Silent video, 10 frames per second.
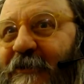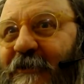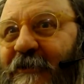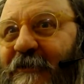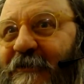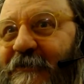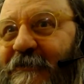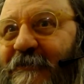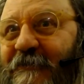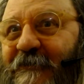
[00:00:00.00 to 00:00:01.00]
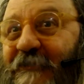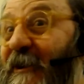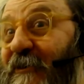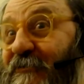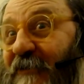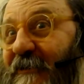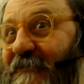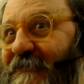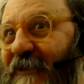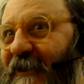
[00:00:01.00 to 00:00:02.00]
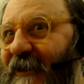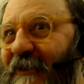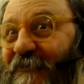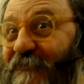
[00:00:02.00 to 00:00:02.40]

Ehm, nescenza allo